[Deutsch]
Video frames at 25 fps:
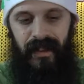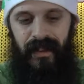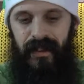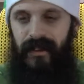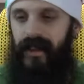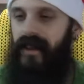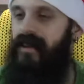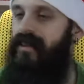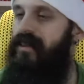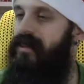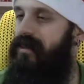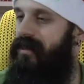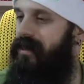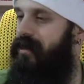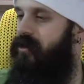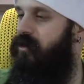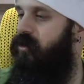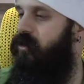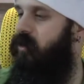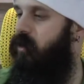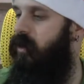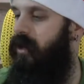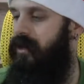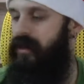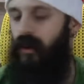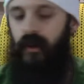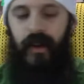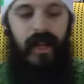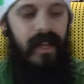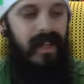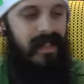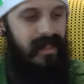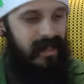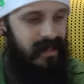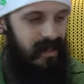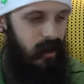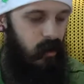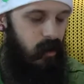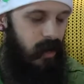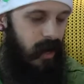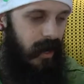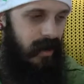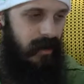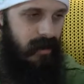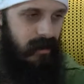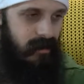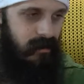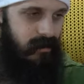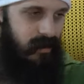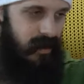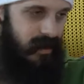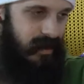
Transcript: Ja, sieht, sieht schon cool aus. Okay, es ist auch keine.